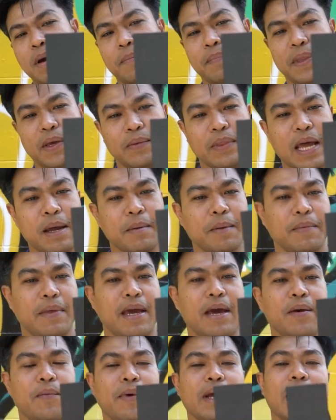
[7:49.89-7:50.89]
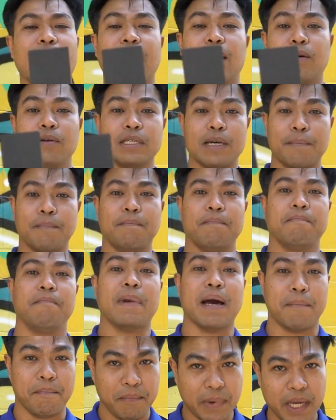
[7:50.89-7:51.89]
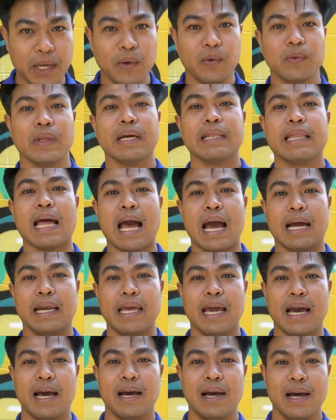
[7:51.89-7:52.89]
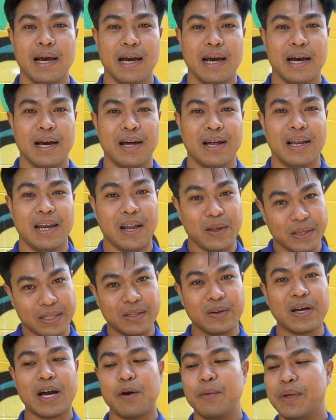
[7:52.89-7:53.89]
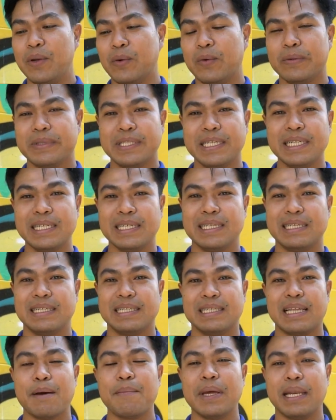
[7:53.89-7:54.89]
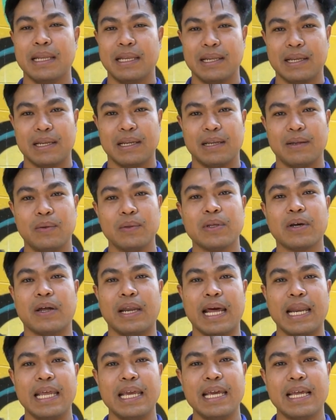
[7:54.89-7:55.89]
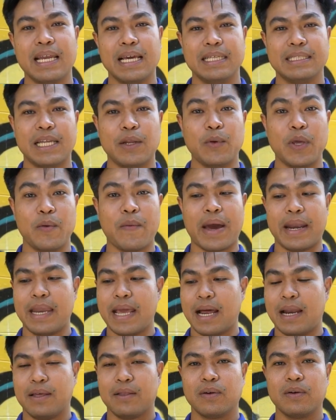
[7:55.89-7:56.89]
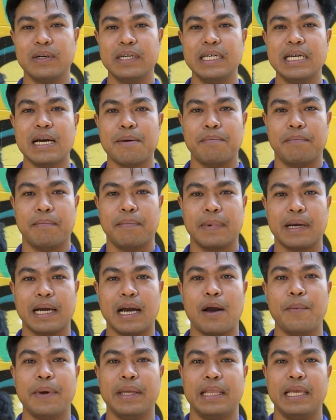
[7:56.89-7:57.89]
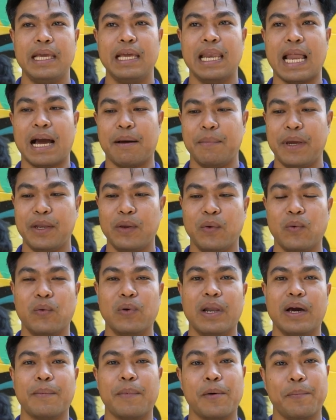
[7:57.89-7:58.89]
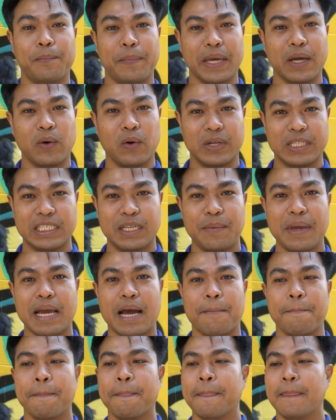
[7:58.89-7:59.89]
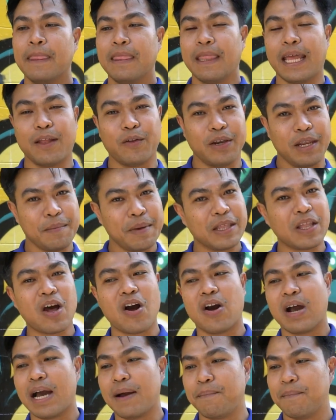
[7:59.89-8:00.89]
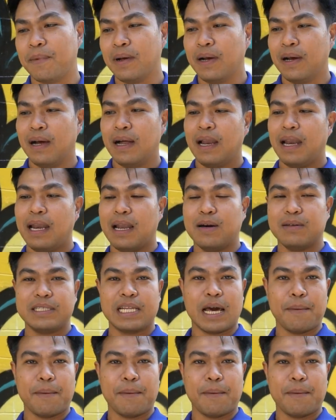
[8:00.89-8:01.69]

ยแบบแนวตั้งแบบนี้เวลาเราจะปรับเมนูต่าง ๆ เนี่ยเราจะต้องเข้าเมนู ซึ่งถ้าเป็นรุ่นก่อนหน้านี้ในวีวันเนี่ยเราต้องเอื้อมเข้าไปที่หลังเมนู แล้วก็ไปกดใช่ไหมครับ แต่ตัวนี้ไม่ต้องครับ เรา